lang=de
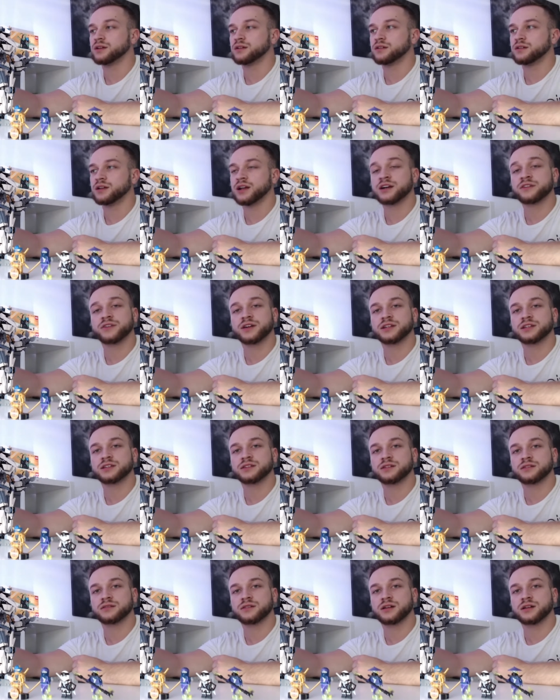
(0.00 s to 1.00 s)

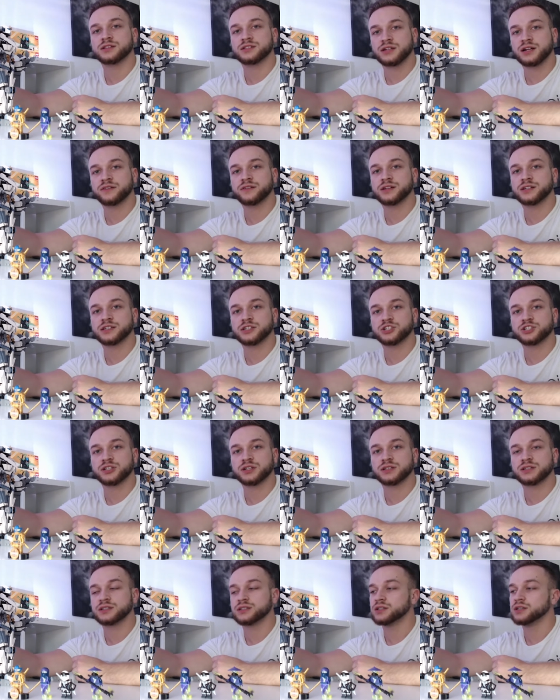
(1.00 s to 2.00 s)
langweilig, als langweilig
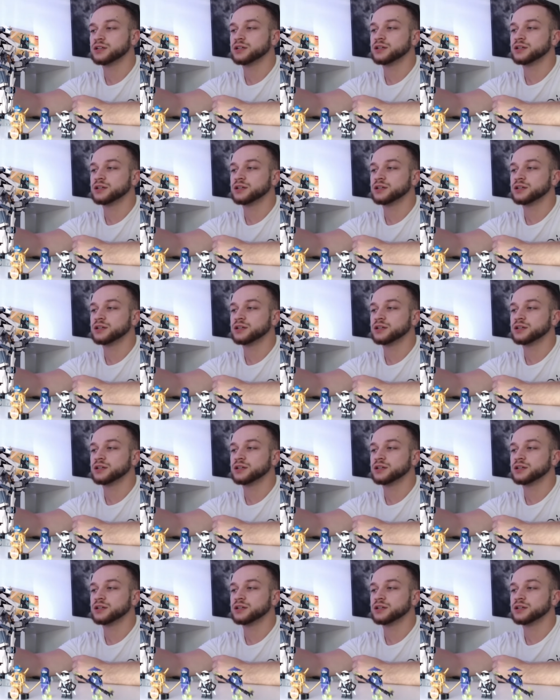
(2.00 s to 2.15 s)
gestaltet.